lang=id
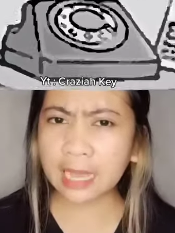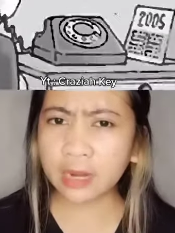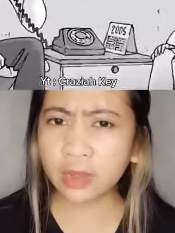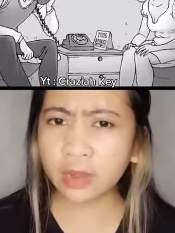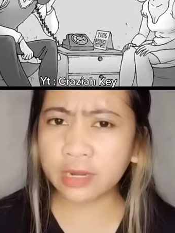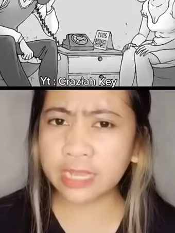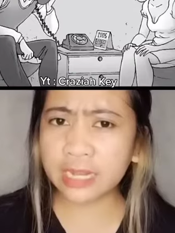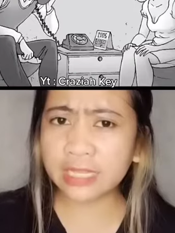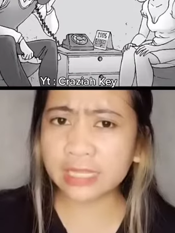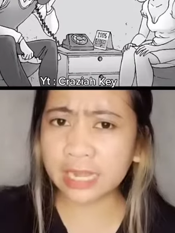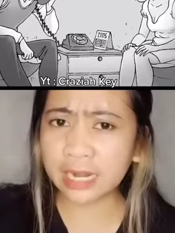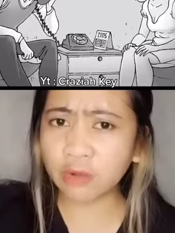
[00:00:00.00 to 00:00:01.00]
Kalau dia
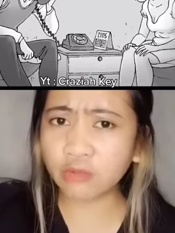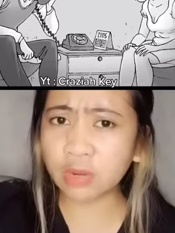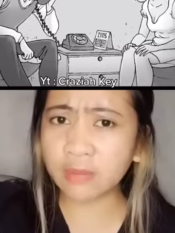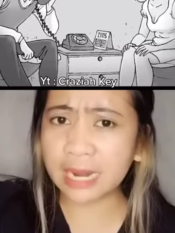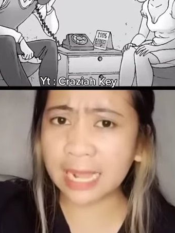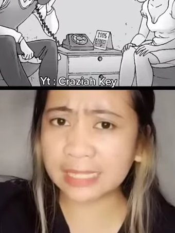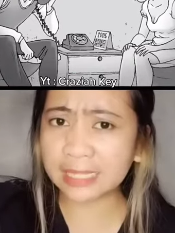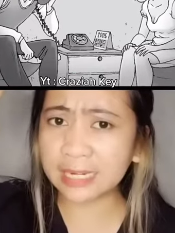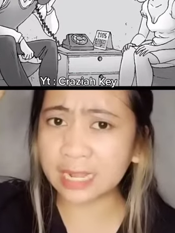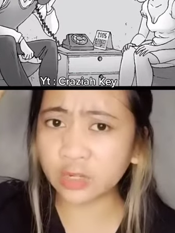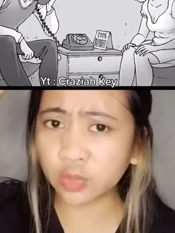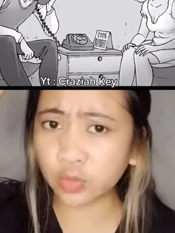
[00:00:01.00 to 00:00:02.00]
di sana udah
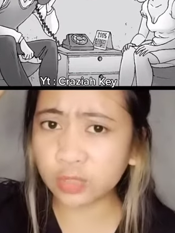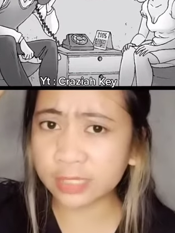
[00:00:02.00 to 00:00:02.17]
berhasil dan